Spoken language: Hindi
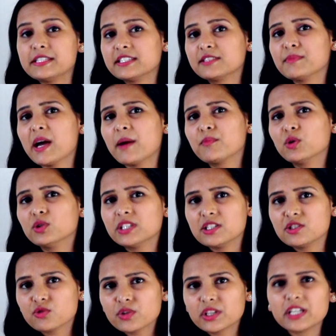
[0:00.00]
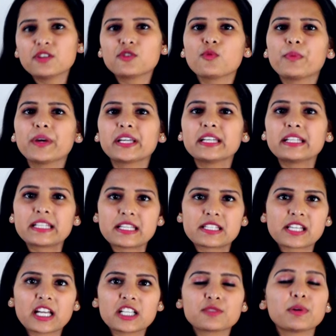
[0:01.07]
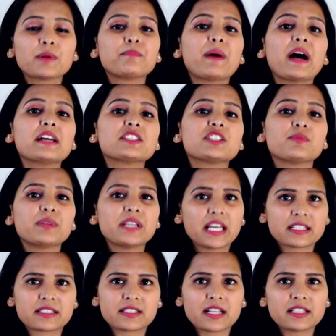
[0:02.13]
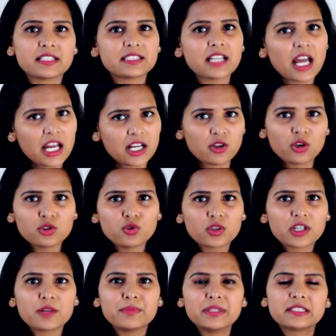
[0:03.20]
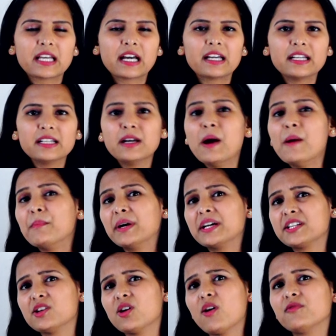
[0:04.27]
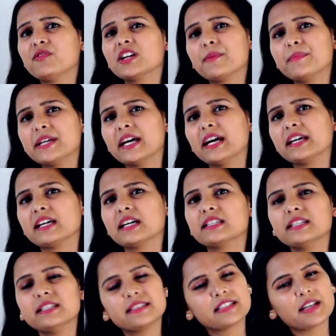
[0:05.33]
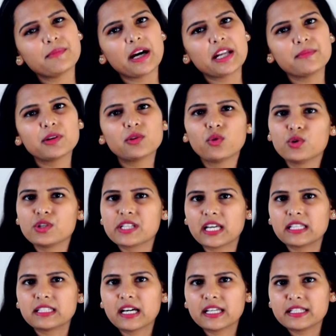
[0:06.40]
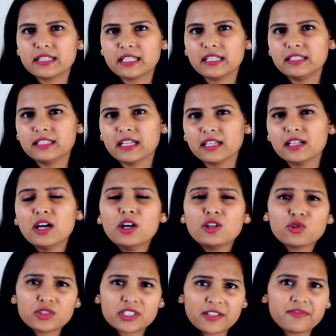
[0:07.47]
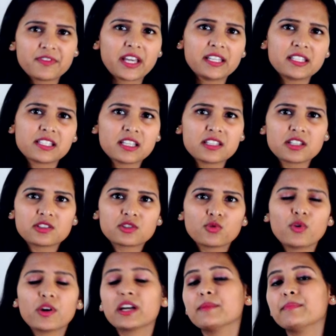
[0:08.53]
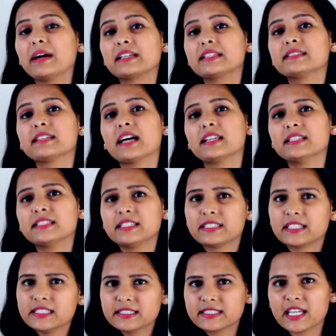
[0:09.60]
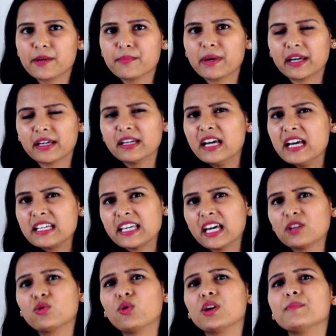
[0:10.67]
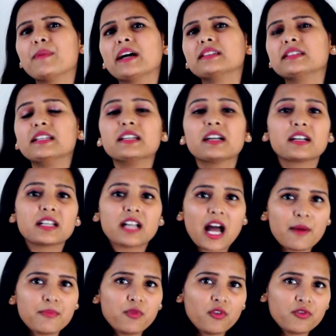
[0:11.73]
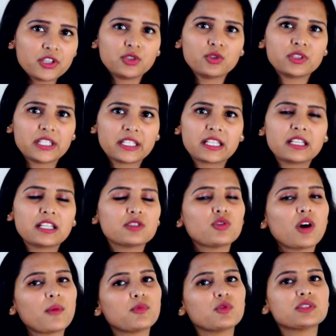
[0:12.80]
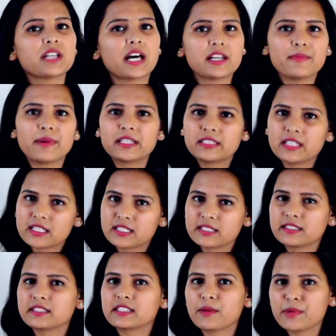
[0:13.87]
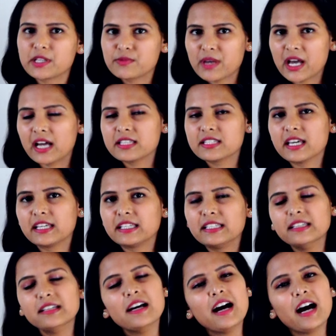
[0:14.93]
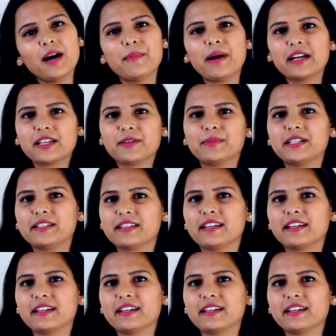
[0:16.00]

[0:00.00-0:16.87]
जिसमें आपको तीन सौ तीन रुपए के रिचार्ज पर पांच जीबी एक्स्ट्रा डेटा एड ऑन होकर मिलता है पर ये ऑफर अभी है या नहीं इसके बारे में कोई जानकारी नहीं है तो सिर्फ यही चेंजेस हुए हैं बाकी सारी डिटेल सेम है खैर कोई बात नहीं अगर आप वो वीडियो देखेंगे तो आपको सारी बातें अच्छे से समझ में आ जाएंगी अब आगे बढ़ते